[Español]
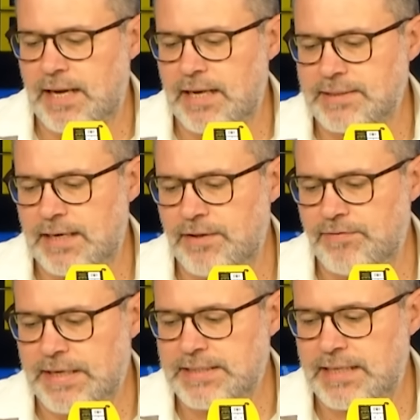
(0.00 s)
ha salido
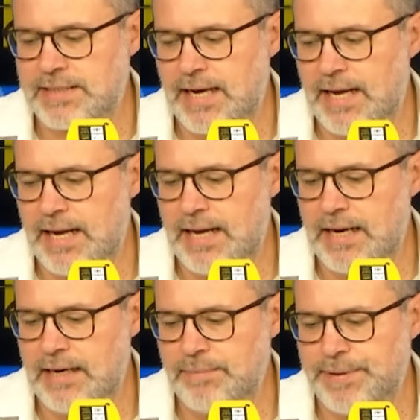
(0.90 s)

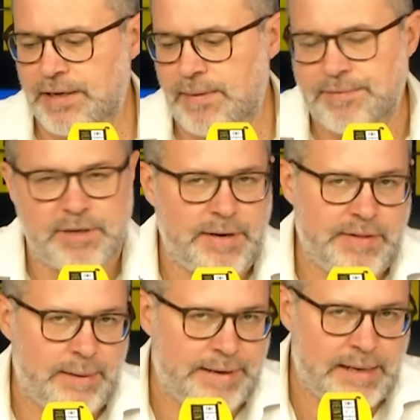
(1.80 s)
Fachascal, pero vamos, no
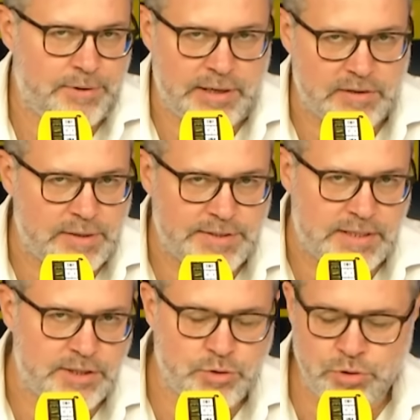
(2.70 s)
merece la pena porque ya os sabéis
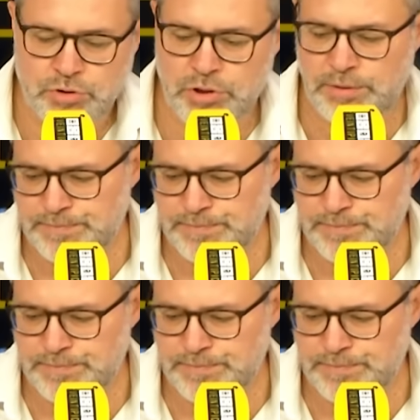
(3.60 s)
el discurso.